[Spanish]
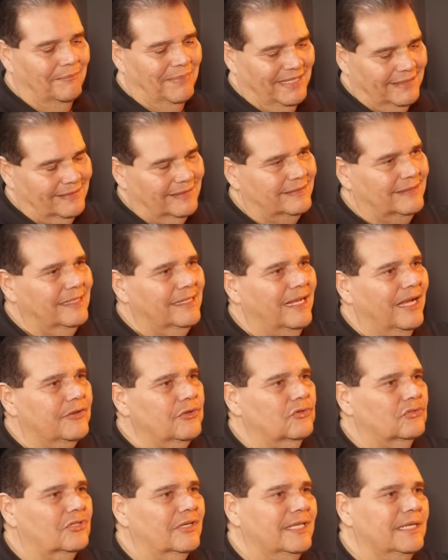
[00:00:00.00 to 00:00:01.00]
25
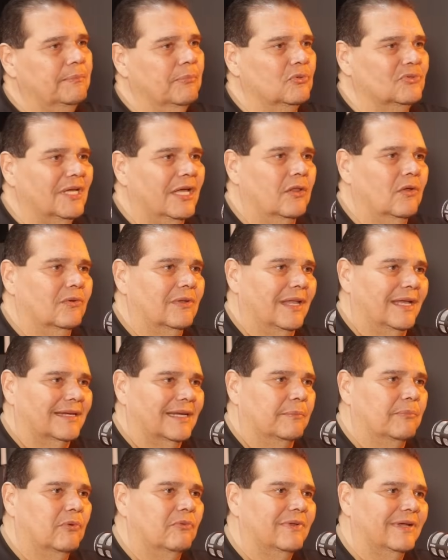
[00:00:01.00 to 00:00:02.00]
años soy diputado de la
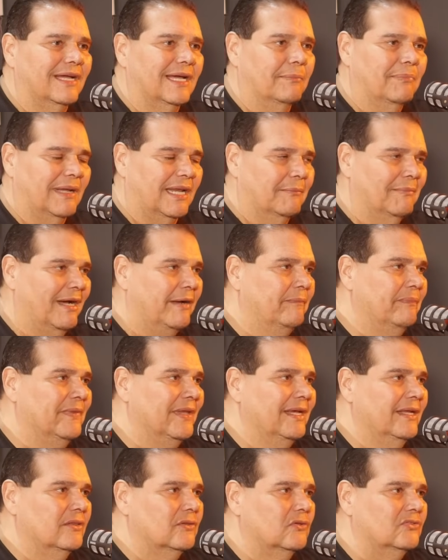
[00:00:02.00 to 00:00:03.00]
República de Panamá.
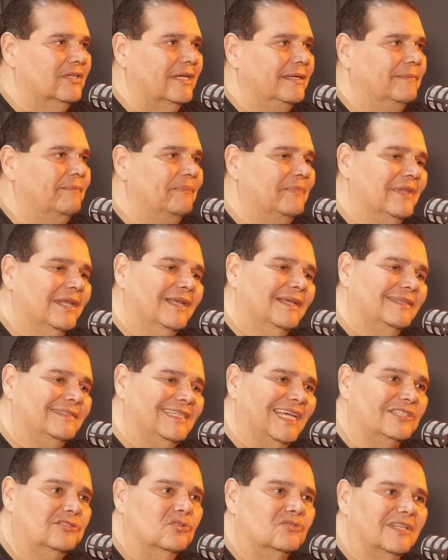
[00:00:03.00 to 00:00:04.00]
Entonces,
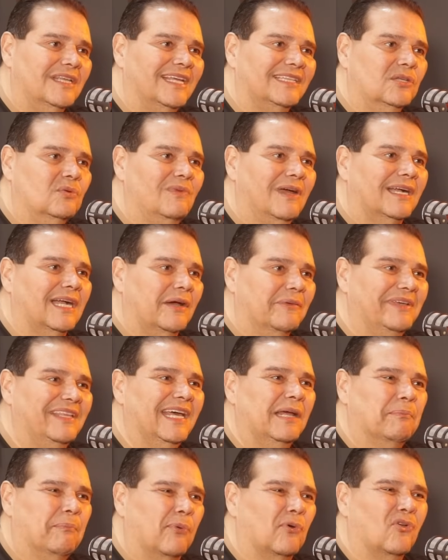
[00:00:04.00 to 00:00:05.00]
ya eso te da una
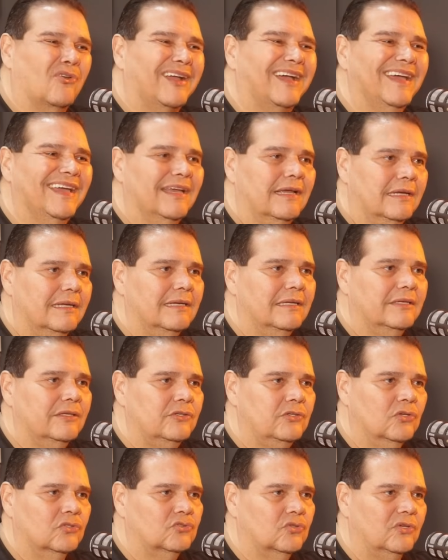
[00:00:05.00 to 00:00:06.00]
cabida el por qué
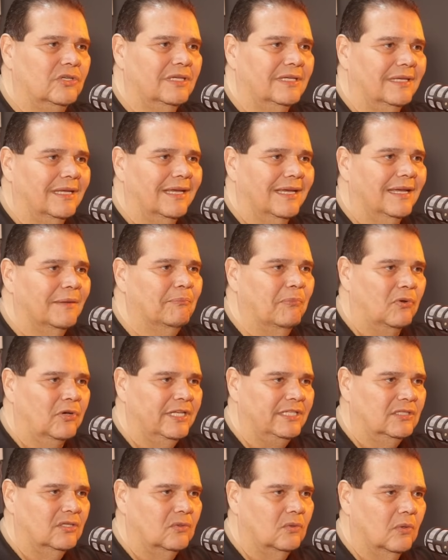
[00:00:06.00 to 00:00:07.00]
yo soy
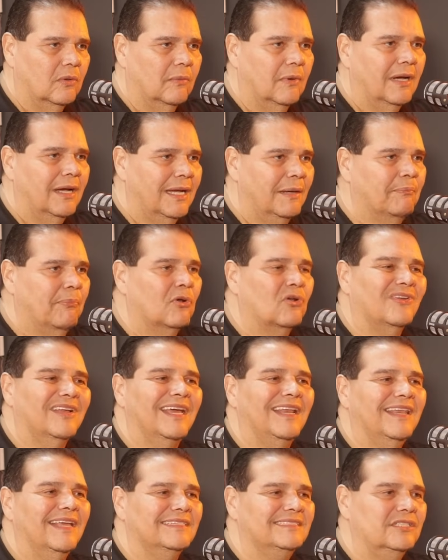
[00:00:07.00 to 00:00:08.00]
político, el por
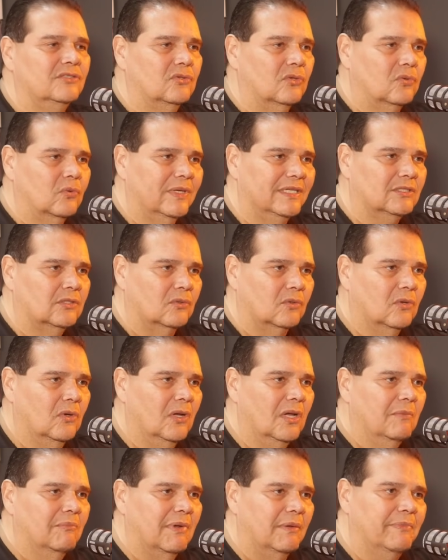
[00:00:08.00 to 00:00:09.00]
qué el éxito nuestro.
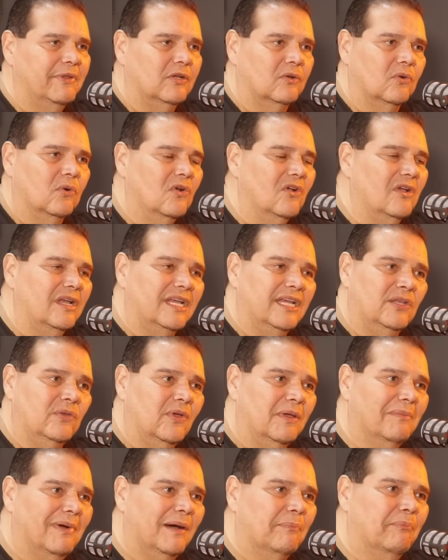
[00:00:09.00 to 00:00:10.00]
¿me Y no
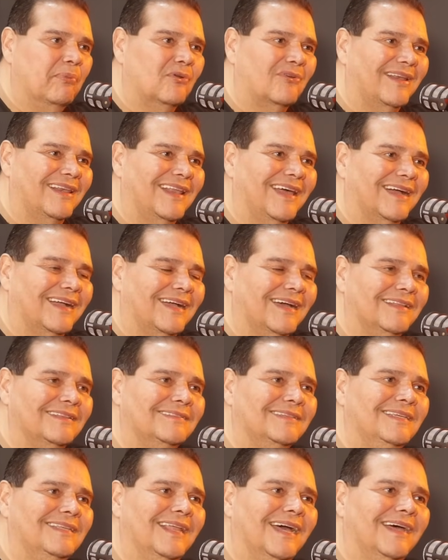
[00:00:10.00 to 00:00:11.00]
es más por la
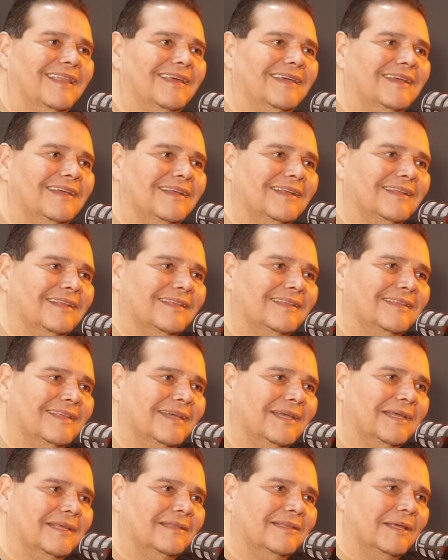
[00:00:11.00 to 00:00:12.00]
cantidad
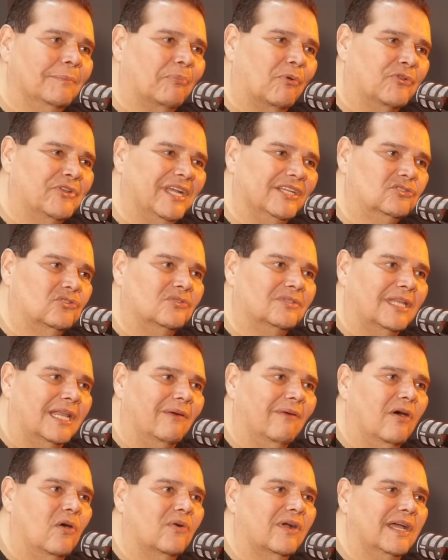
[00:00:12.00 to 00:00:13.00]
de, proyectos de
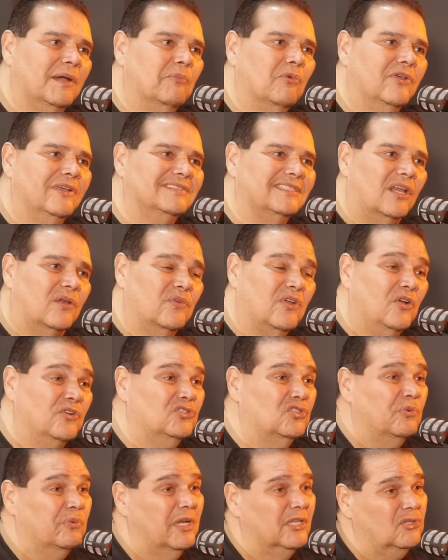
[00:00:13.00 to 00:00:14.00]
trabajo que hemos desarrollado y
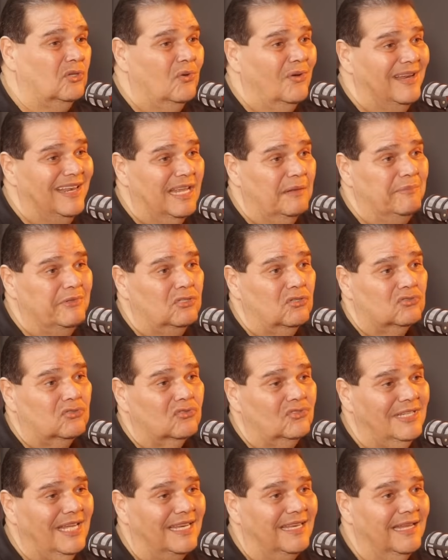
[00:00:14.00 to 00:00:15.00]
sobre todo en el ámbito
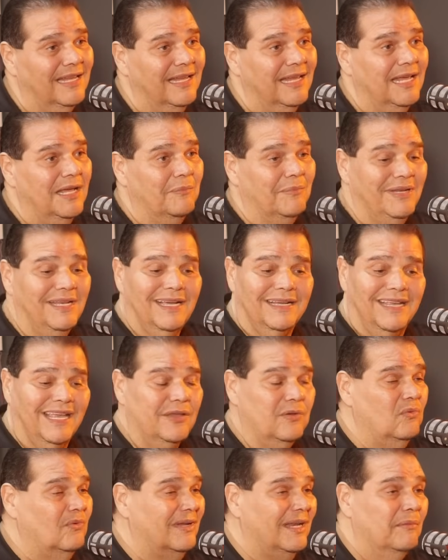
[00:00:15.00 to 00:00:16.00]
social. Mira, aquí
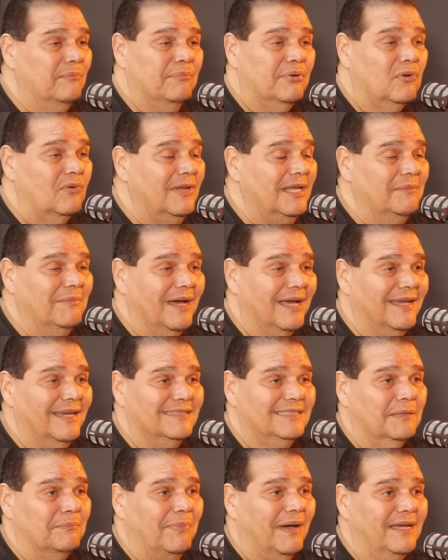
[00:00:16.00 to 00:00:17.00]
hay un gran problema en
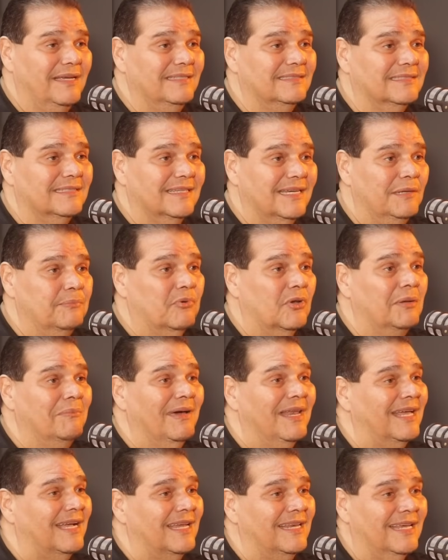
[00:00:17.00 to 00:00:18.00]
este país, que es el
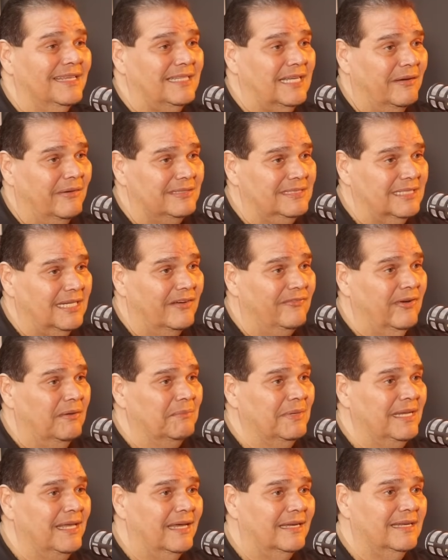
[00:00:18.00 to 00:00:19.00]
problema de la canasta básica
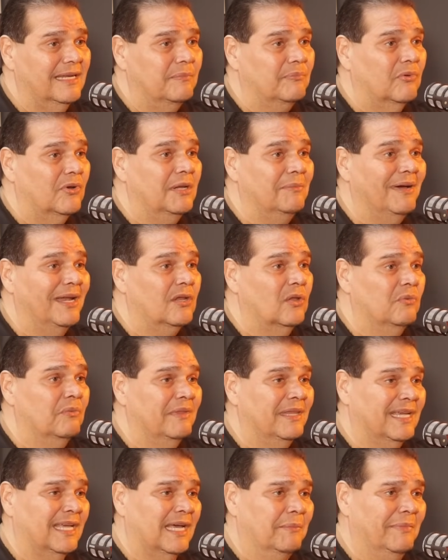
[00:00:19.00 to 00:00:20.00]
familiar y el problema de los
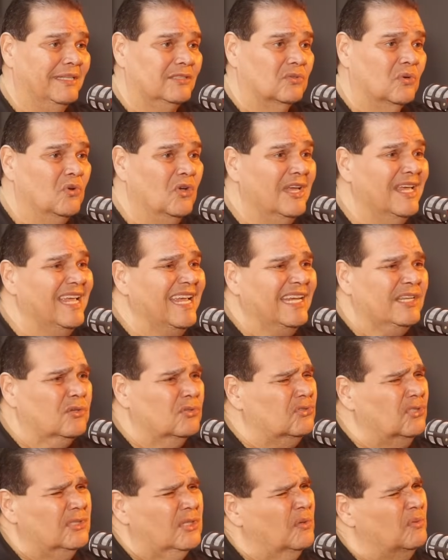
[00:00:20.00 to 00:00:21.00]
medicamentos. Y
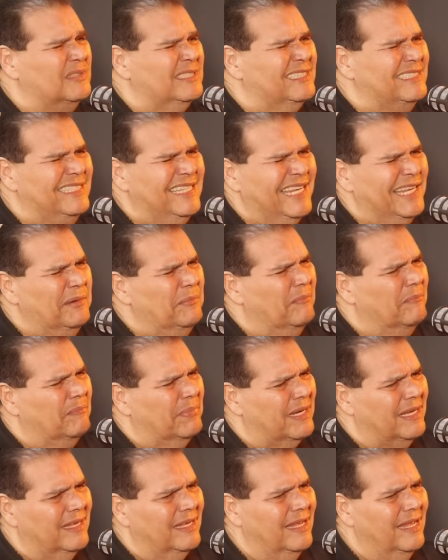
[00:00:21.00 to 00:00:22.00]
nosotros
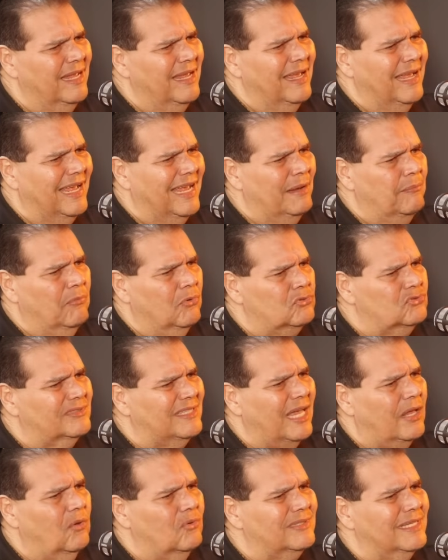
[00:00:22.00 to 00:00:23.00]
siempre hemos
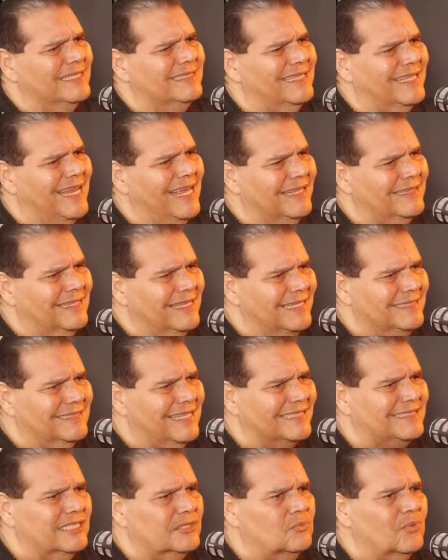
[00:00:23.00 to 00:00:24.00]
estado detrás de
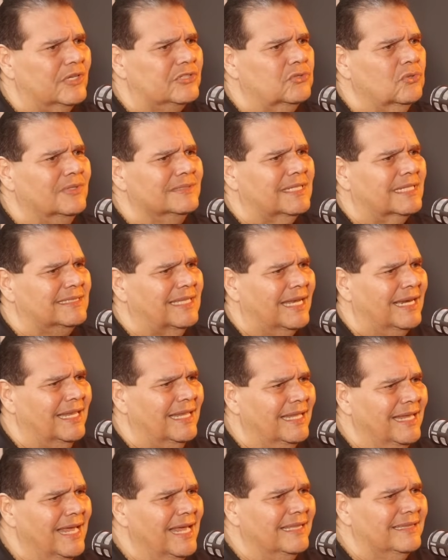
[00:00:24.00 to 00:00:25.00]
esta situación en tratar
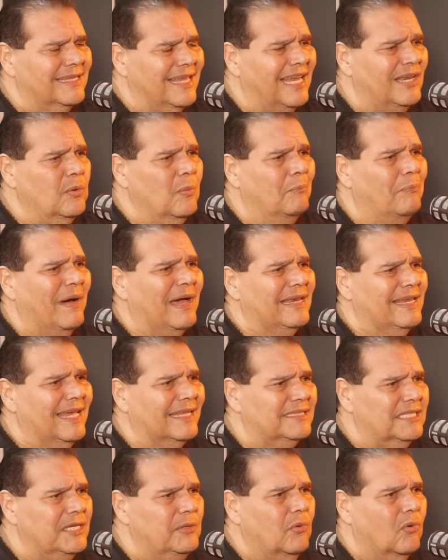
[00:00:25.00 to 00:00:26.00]
de, darle un
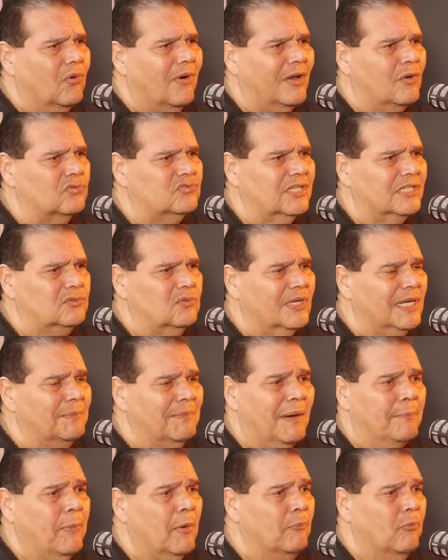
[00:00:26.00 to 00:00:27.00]
paliativo a los sectores
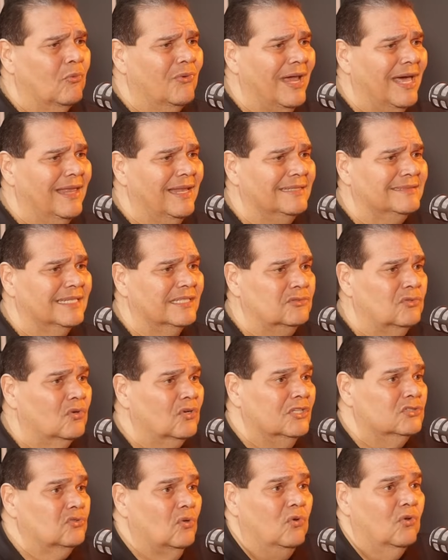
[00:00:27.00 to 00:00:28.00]
más populares el sector,
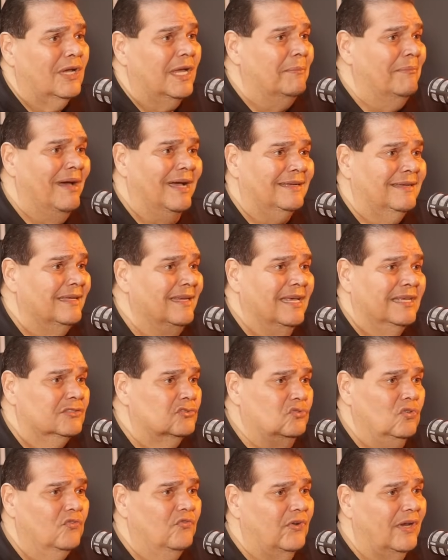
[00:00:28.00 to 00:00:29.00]
que son los que más
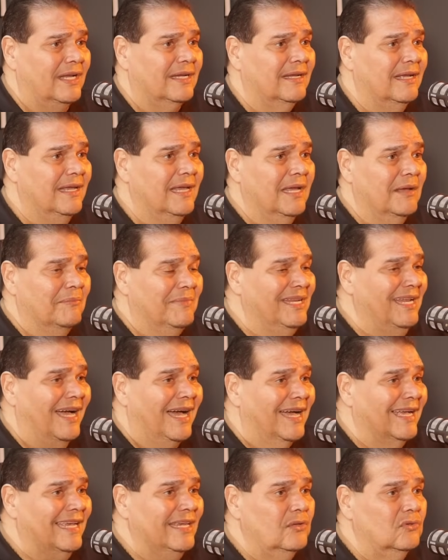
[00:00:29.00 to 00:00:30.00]
sufren. Mira,
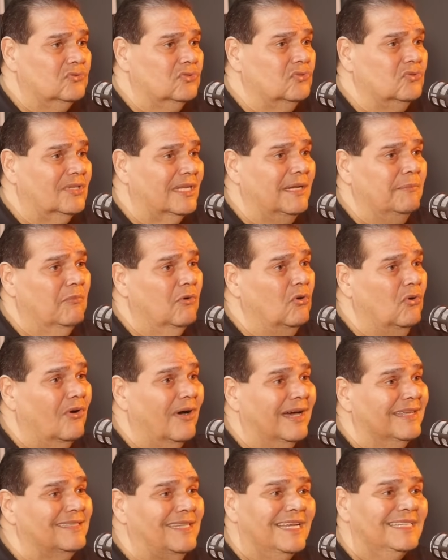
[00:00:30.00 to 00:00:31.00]
aquí nosotros tenemos
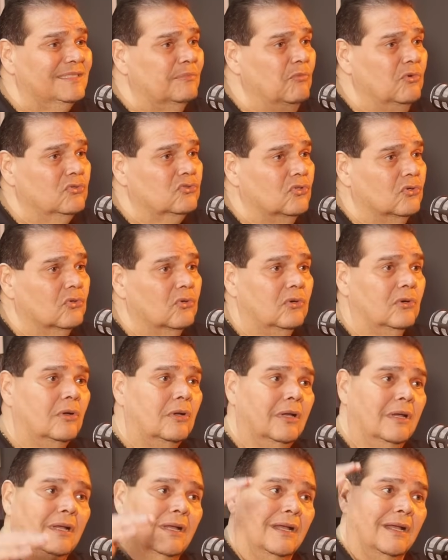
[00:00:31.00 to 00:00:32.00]
tres mundos.
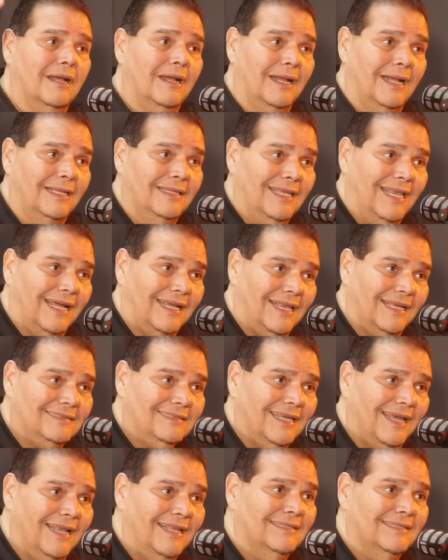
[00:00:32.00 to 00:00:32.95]
El de la clase